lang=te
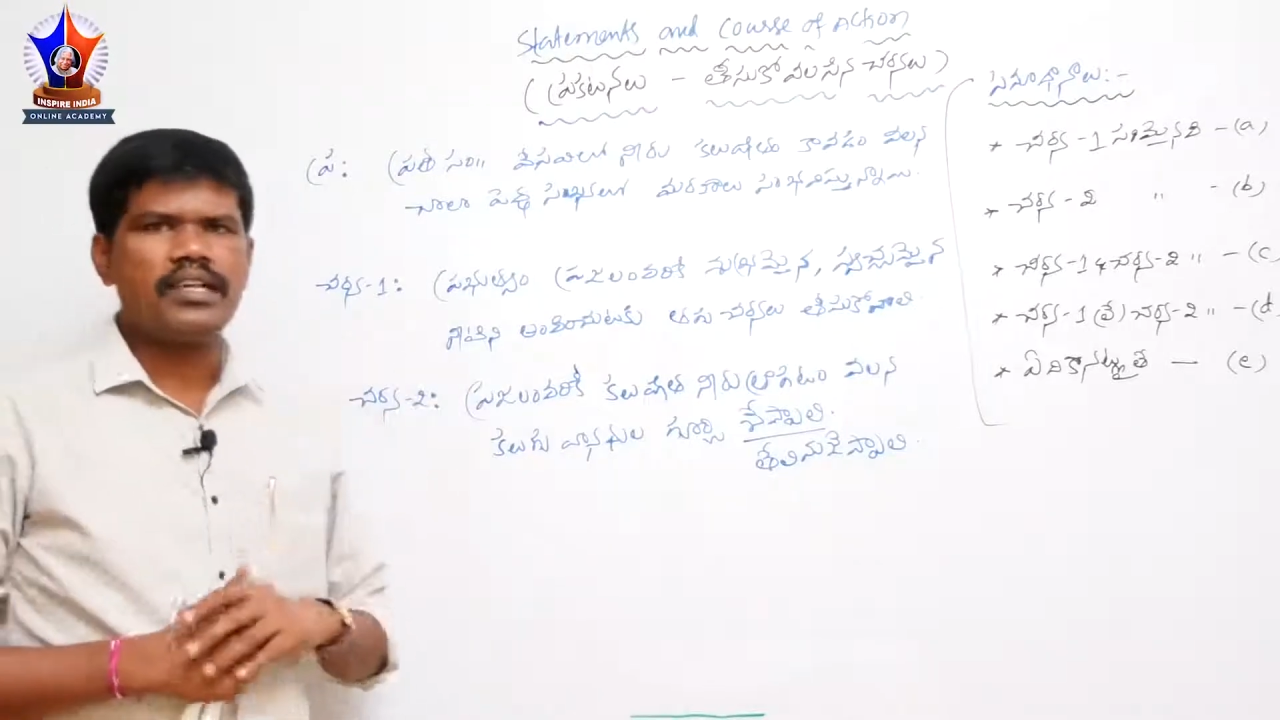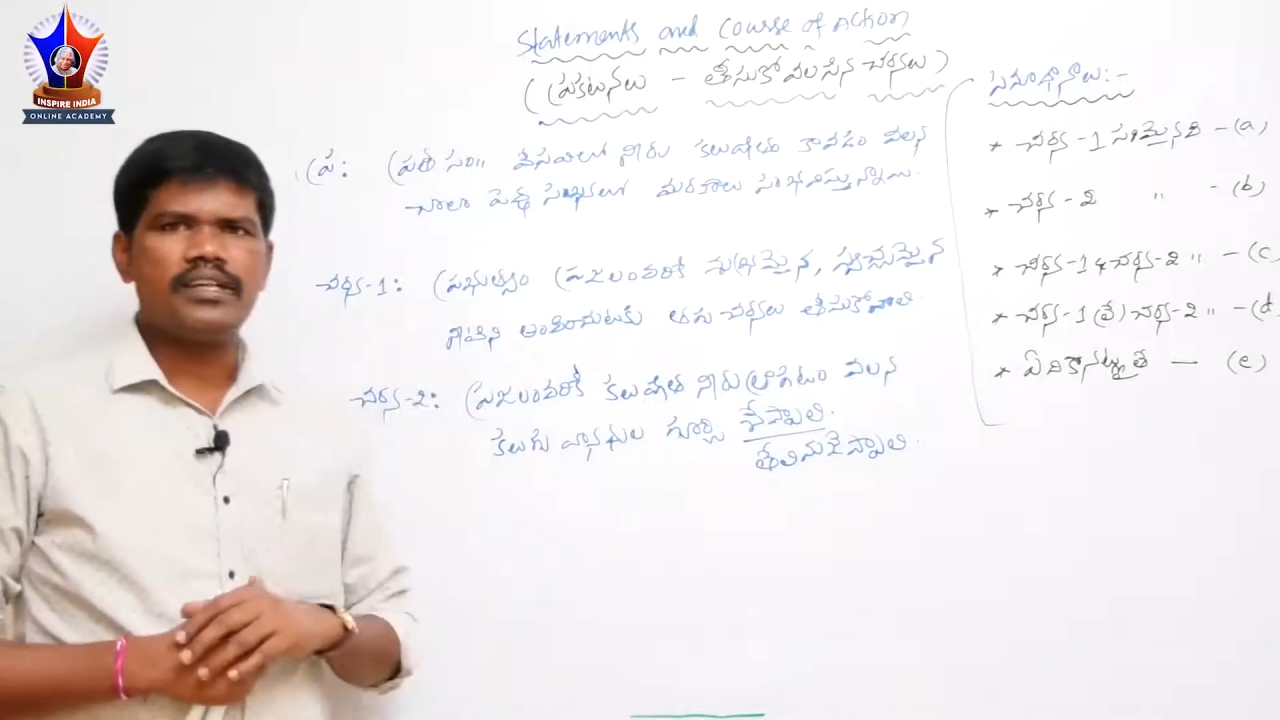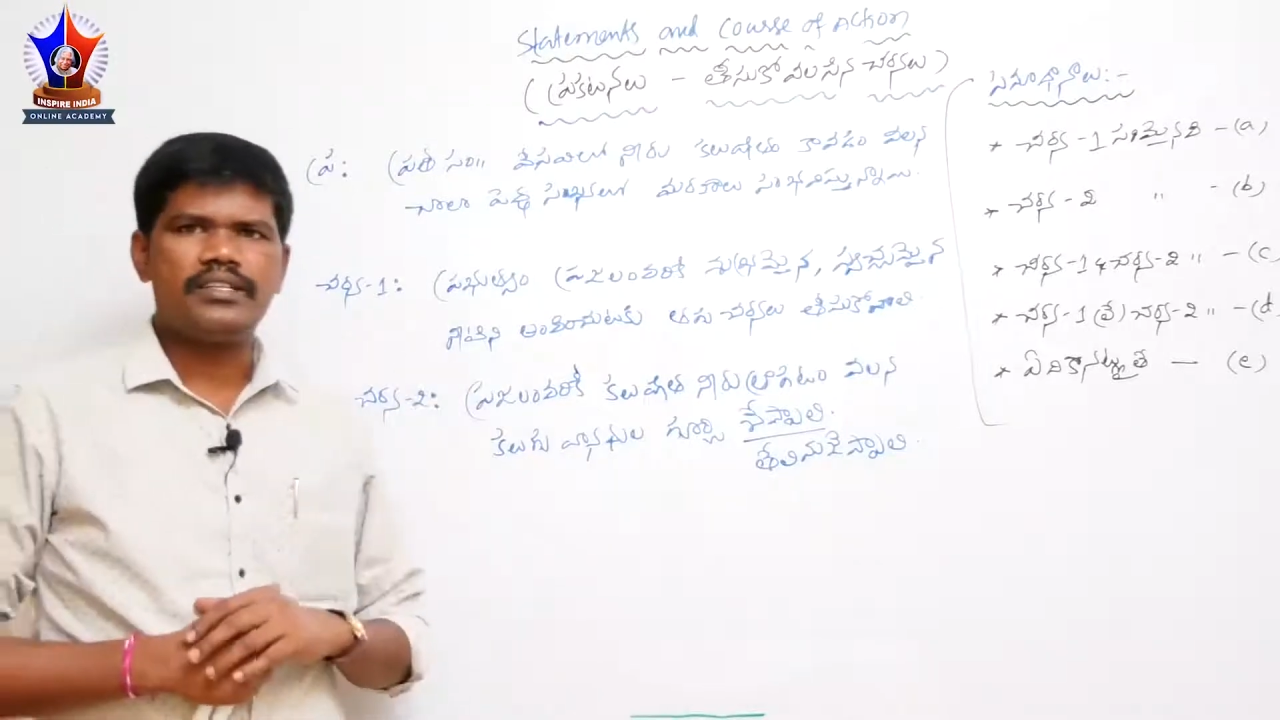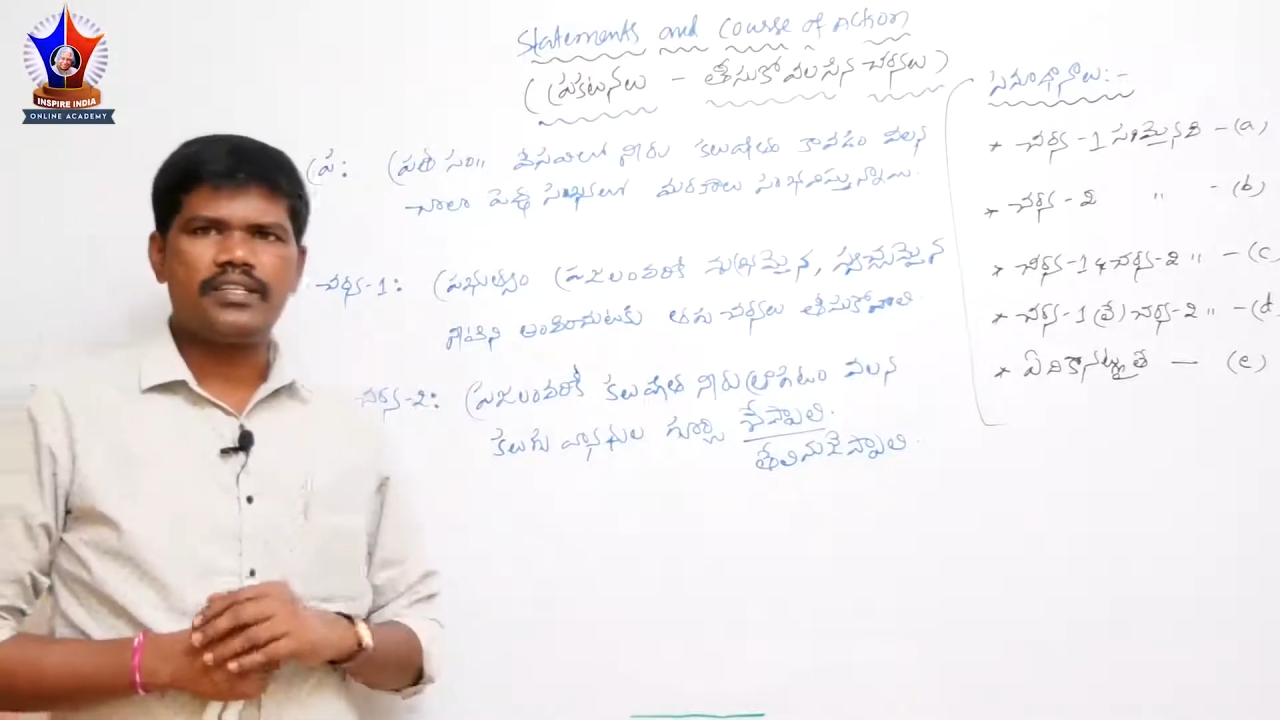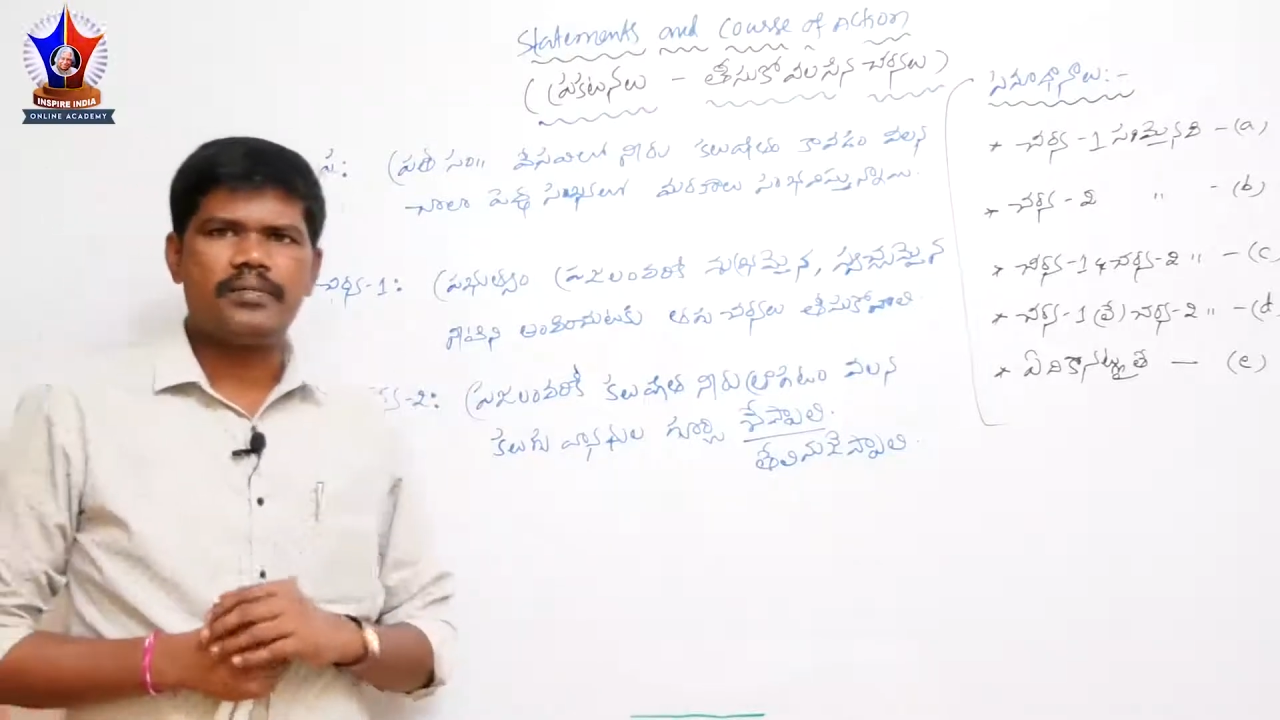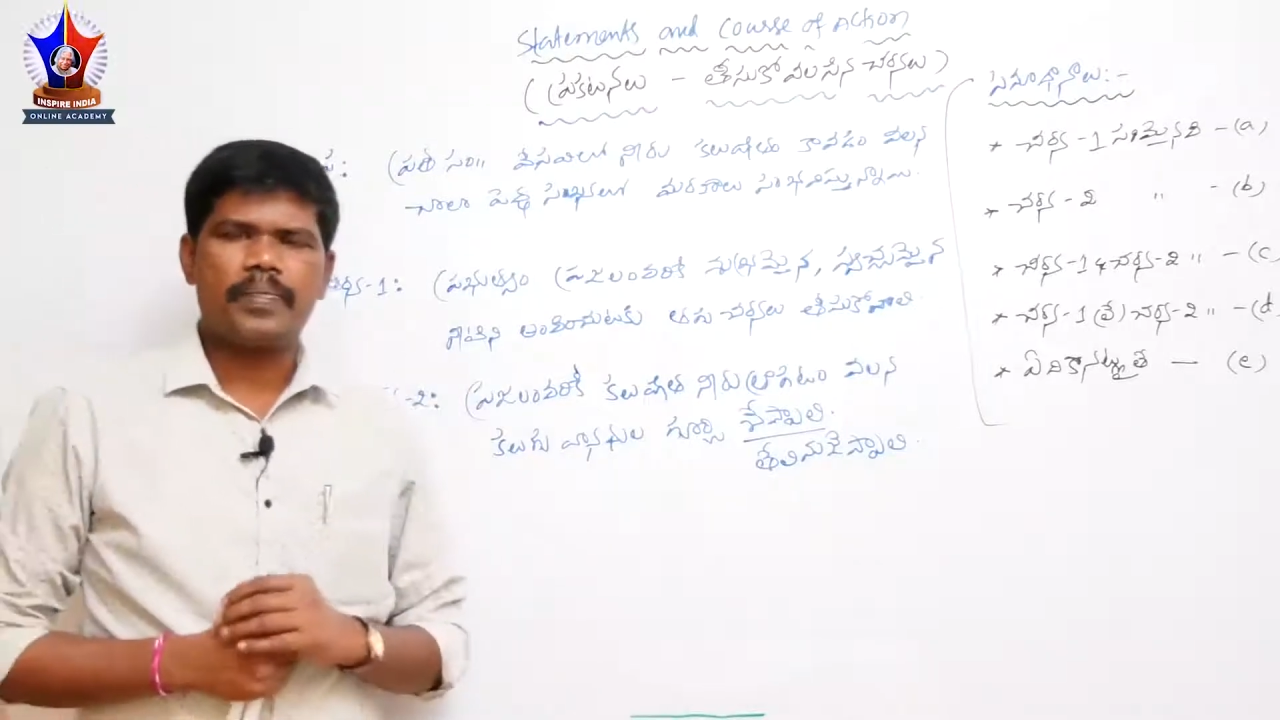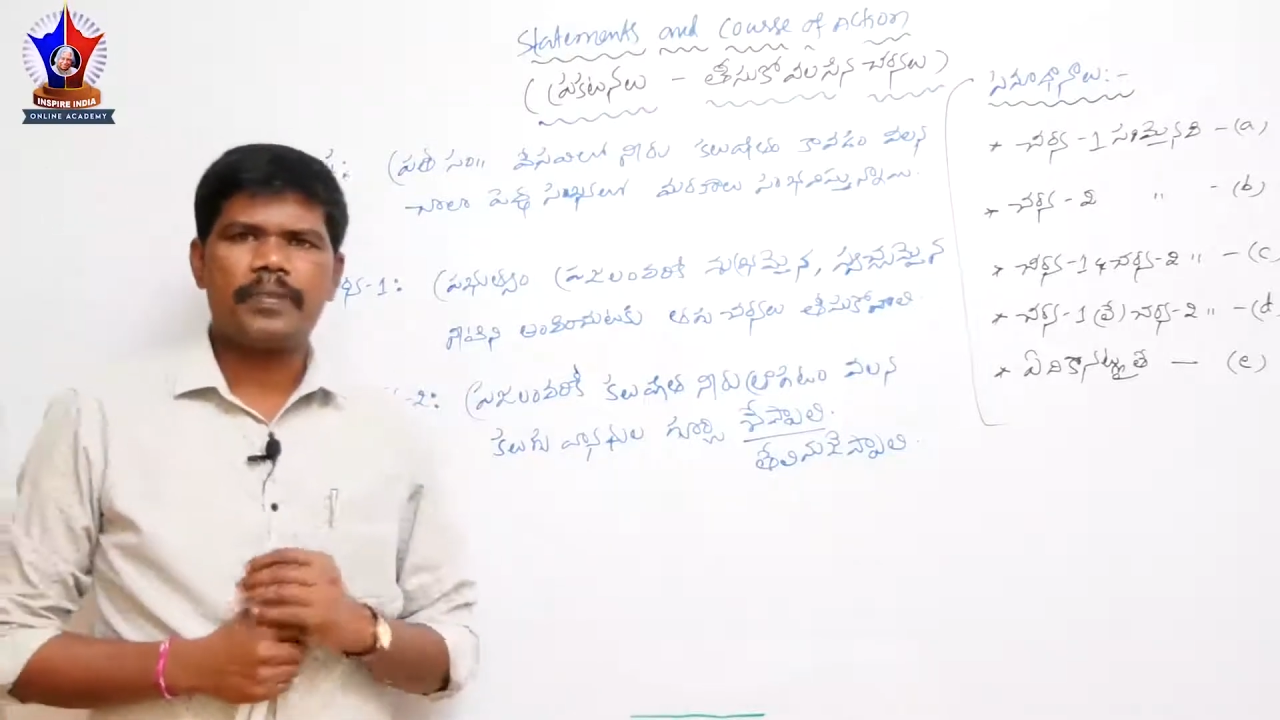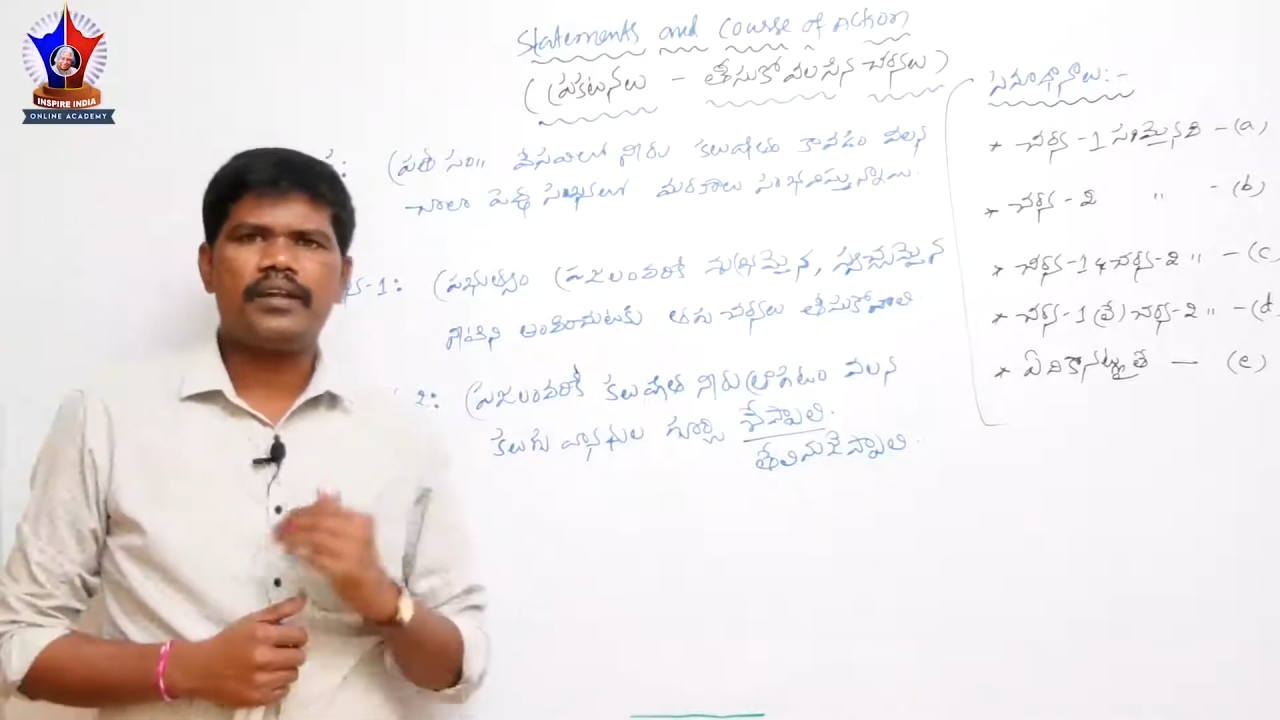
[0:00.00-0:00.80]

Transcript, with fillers: క్రియేట్ చేయడం